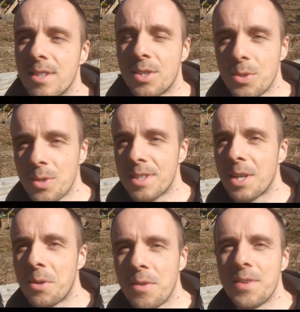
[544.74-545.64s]
szczur
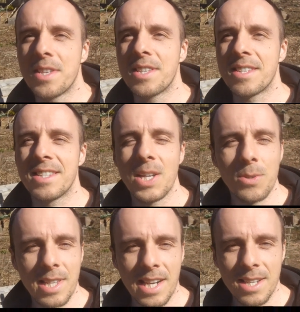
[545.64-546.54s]
całkowicie się
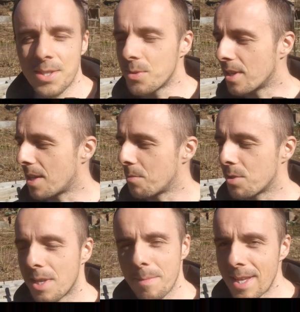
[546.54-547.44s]
zneutralizuje, tam
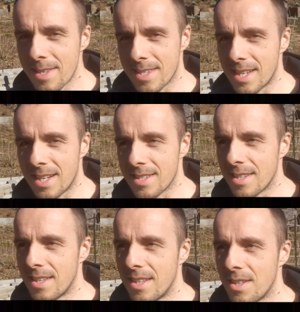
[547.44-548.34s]
już nie będzie zarazy.
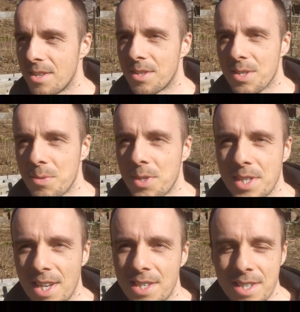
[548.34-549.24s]
Się
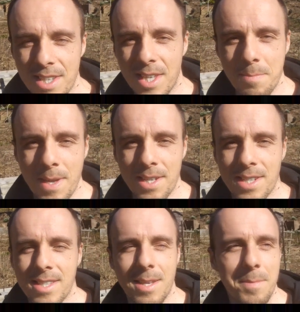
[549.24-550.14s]
rozłoży na czynniki
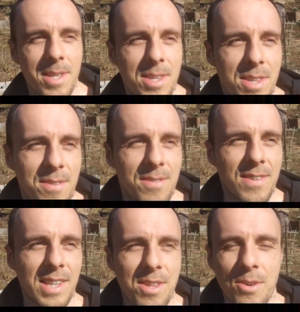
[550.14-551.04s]
pierwsze, zamieni się
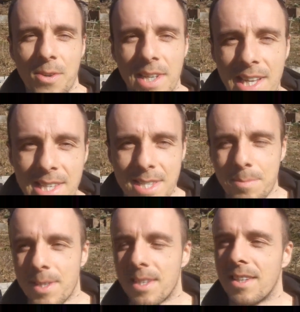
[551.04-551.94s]
w jakieś
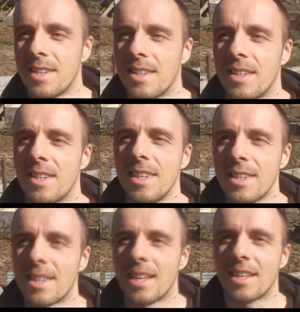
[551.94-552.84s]
organizmy
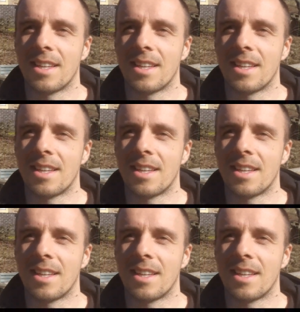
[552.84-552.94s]
inne.